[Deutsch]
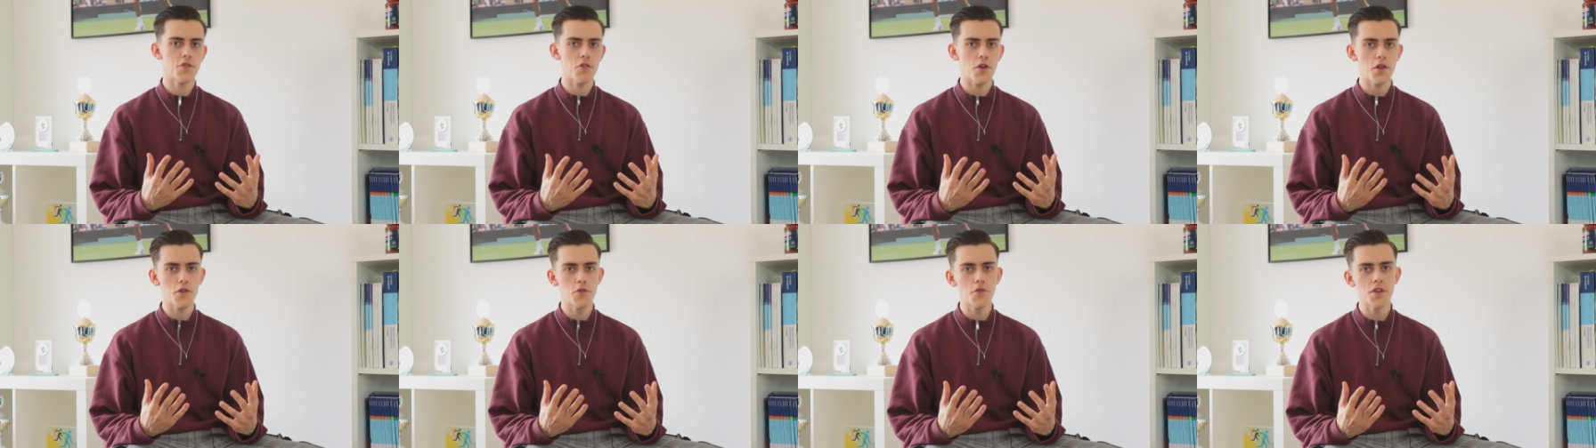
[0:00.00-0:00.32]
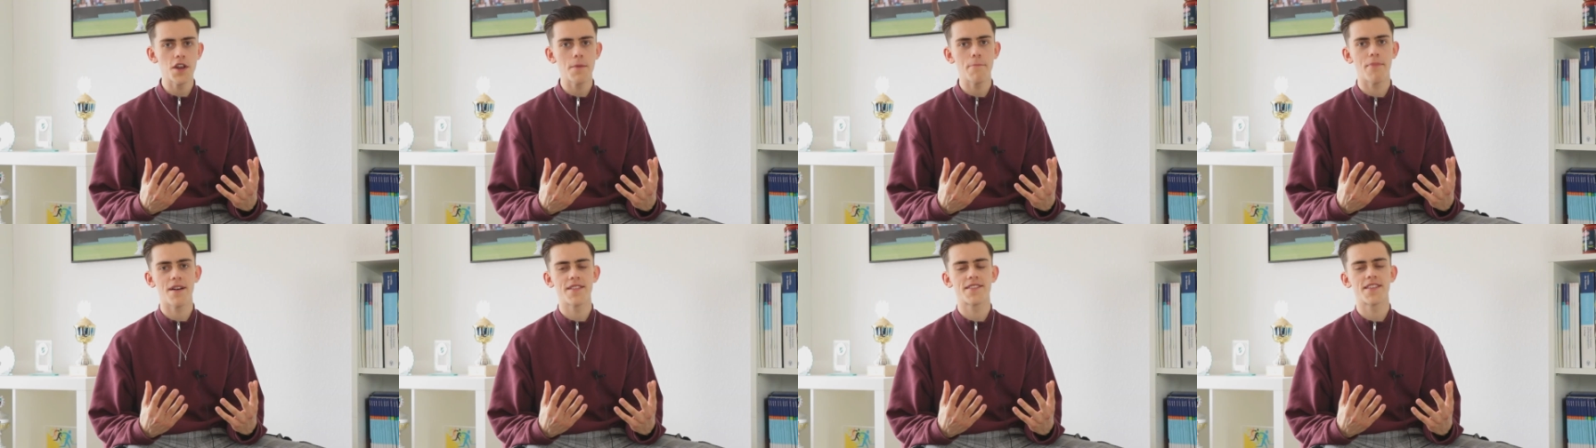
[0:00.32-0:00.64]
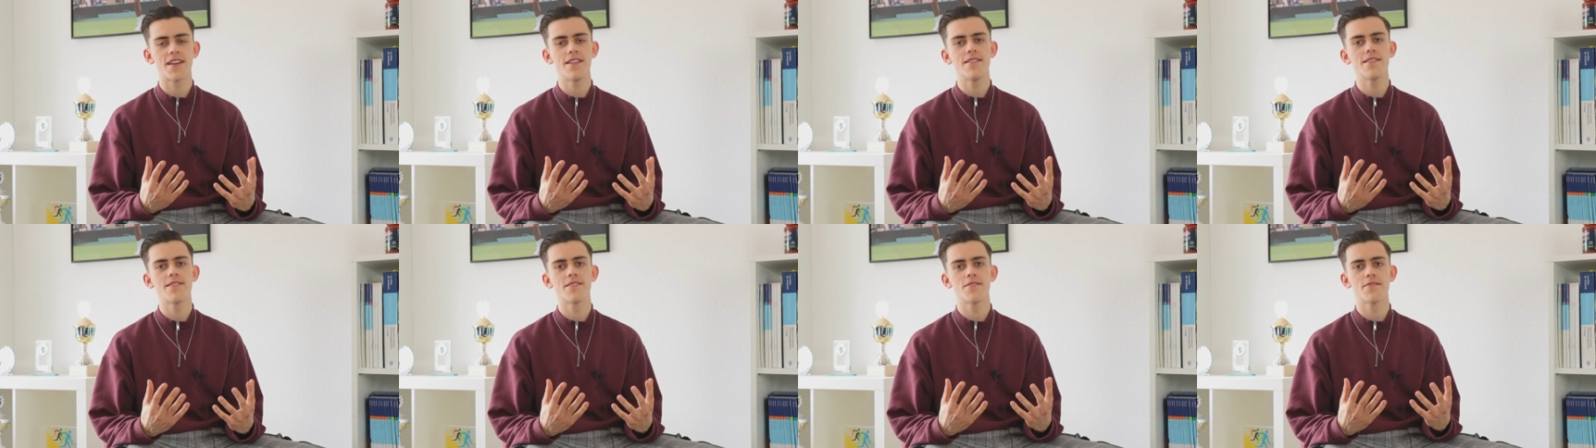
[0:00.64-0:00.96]
sondern nur dem
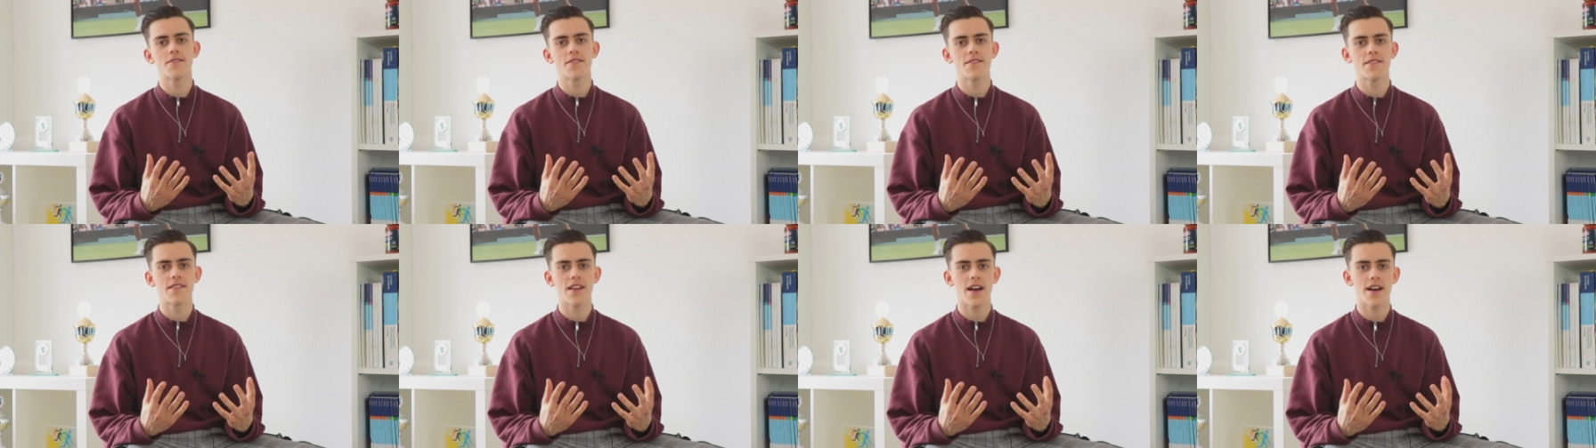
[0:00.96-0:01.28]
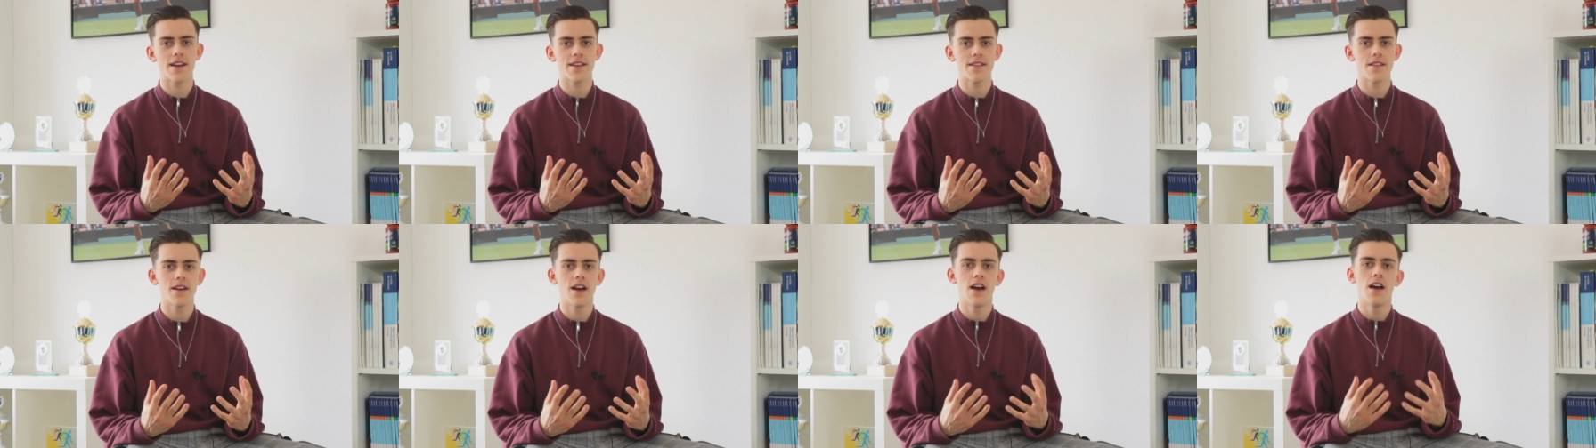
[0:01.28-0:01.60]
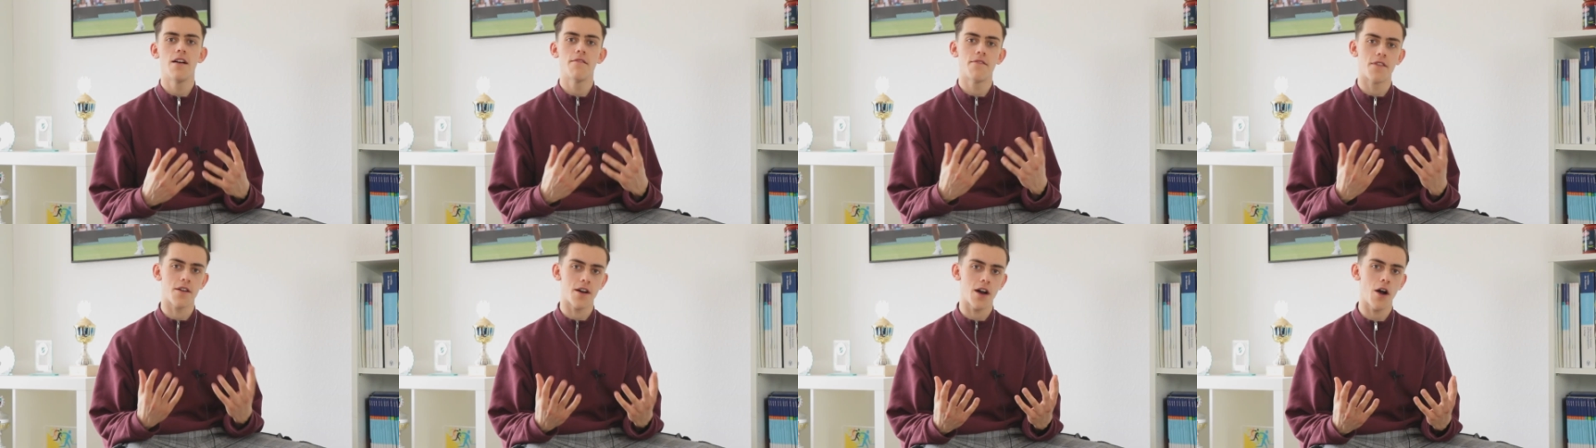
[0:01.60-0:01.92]
Patienten sozusagen
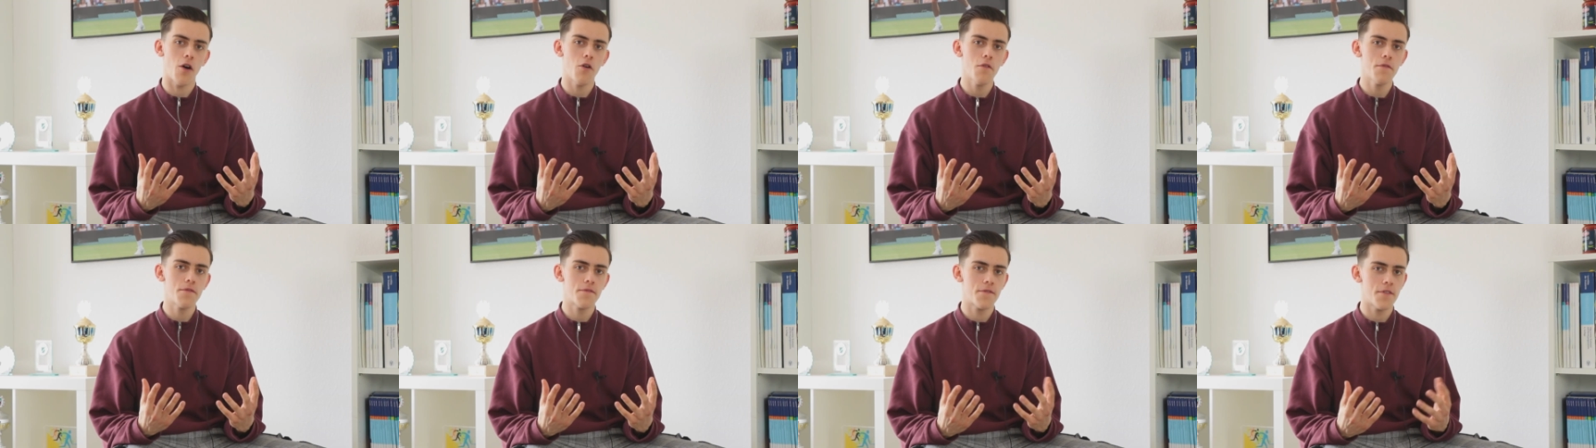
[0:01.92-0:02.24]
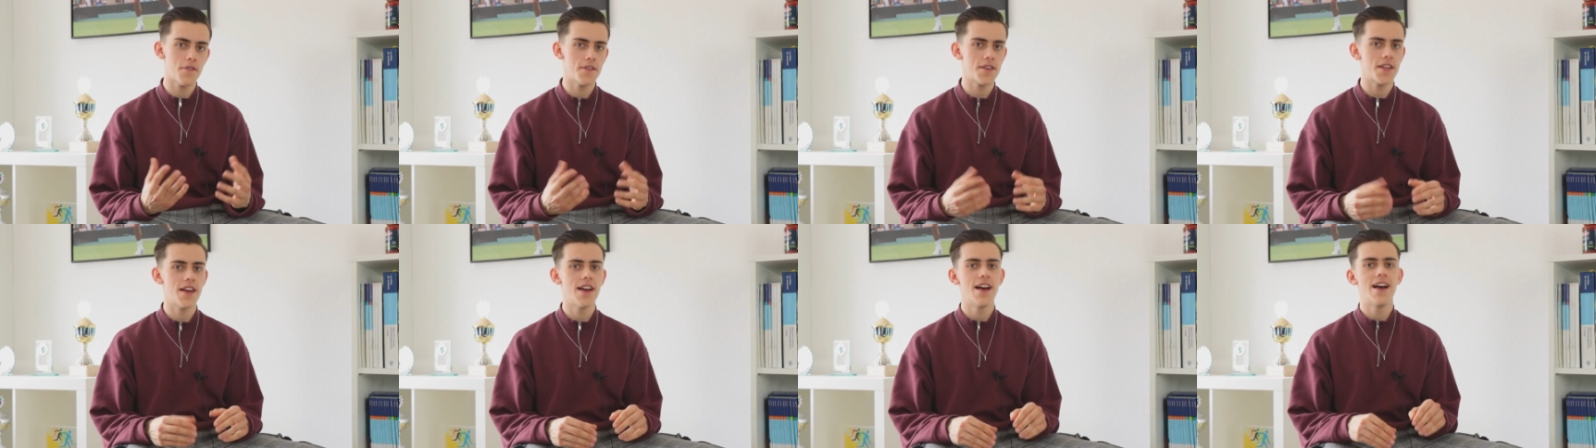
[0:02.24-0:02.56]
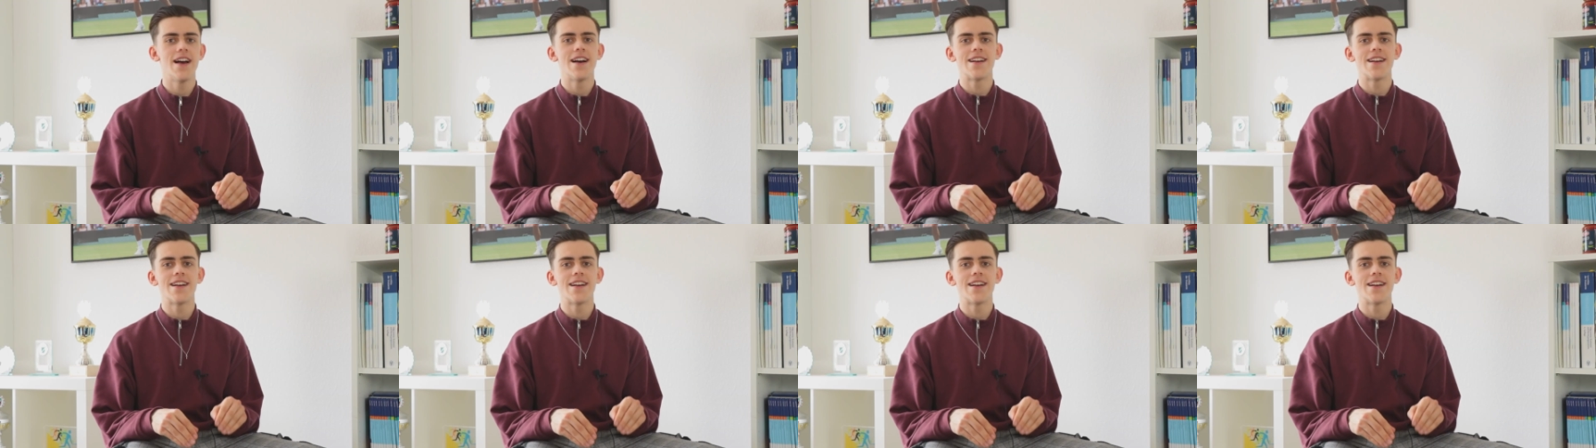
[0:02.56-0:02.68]
verkauft wird,